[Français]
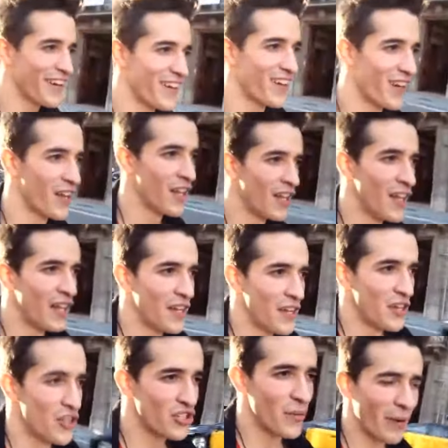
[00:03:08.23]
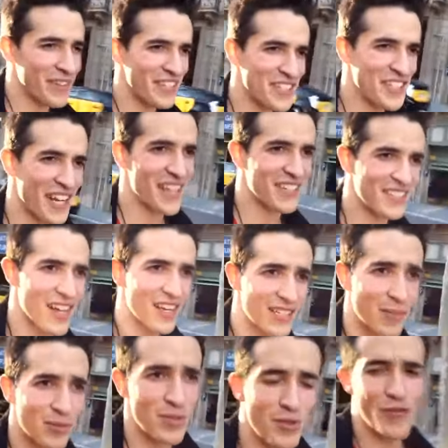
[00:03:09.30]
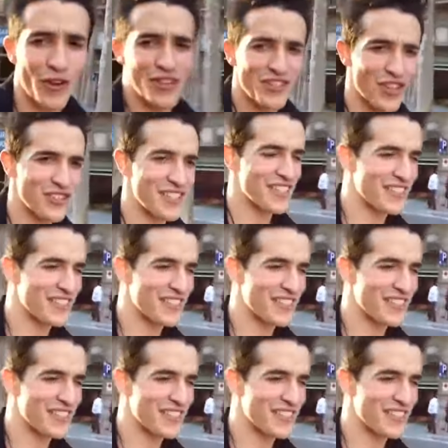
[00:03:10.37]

et j'aimerais tester la salle, c'est possible de faire une séance